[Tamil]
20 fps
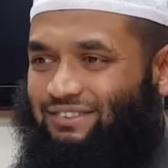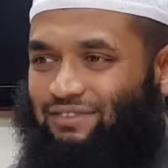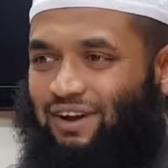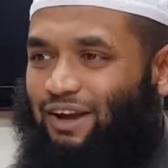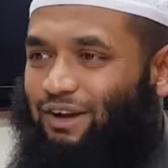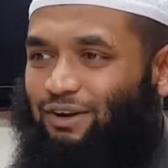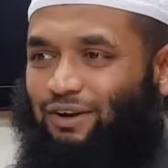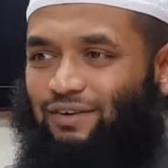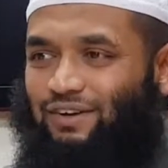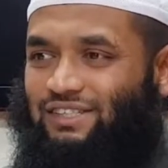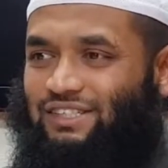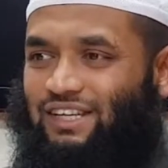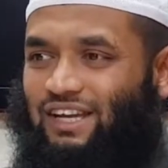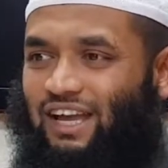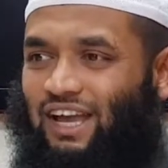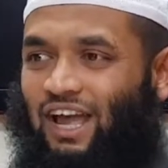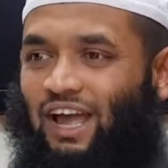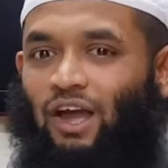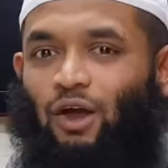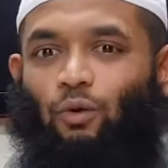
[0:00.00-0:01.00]
ஃப்ளைட்டுக்குள்ளே வச்சு
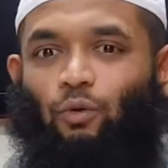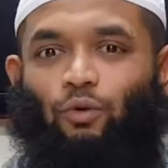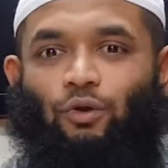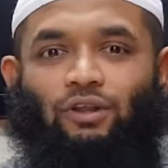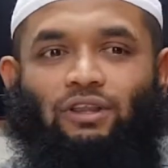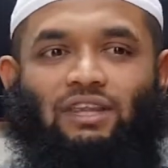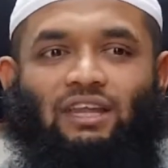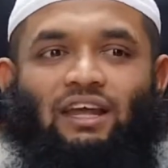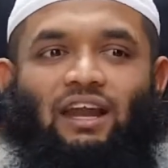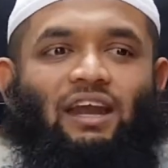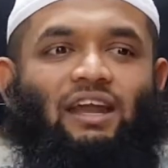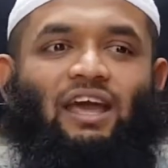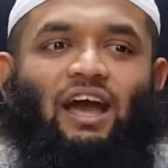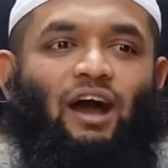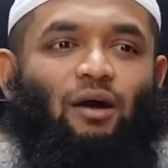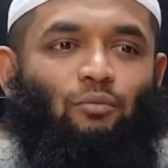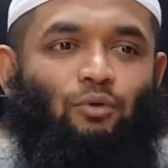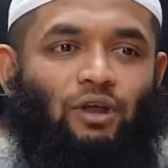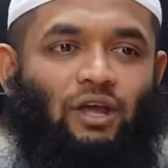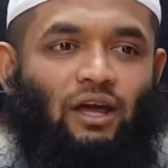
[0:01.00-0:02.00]
உடுத்தி
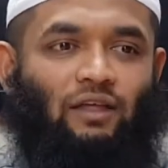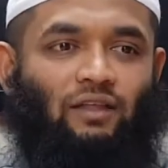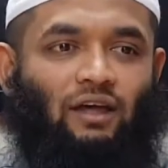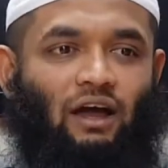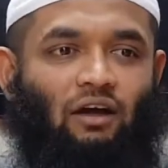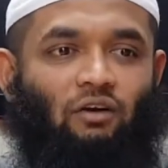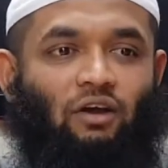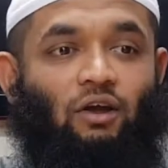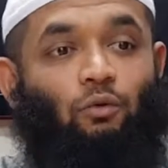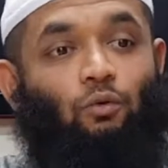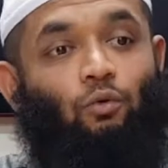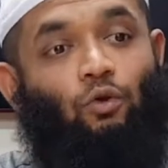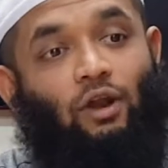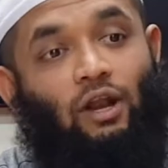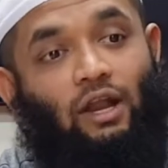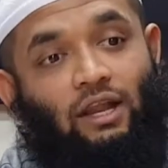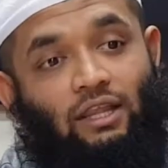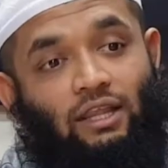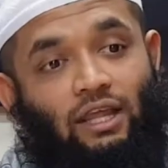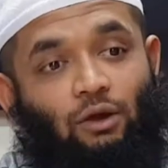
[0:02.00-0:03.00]
ரெடியாக முடியாது அவங்க
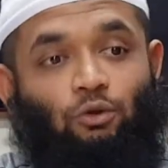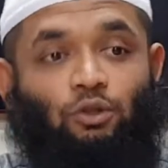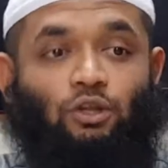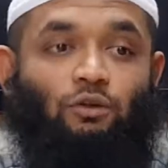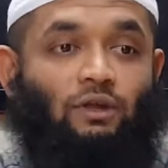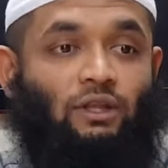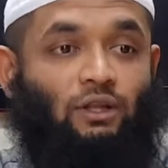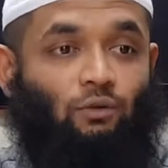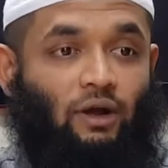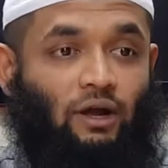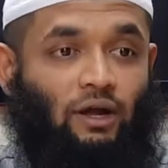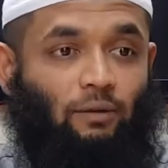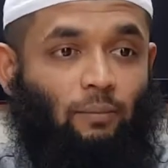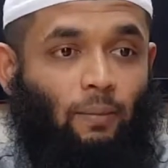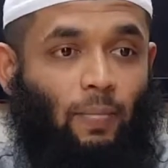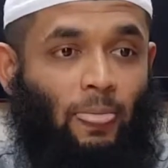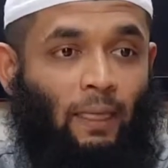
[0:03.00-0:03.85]
ஊரில் இருந்தே உடுத்துட்டு வந்துடுவாங்க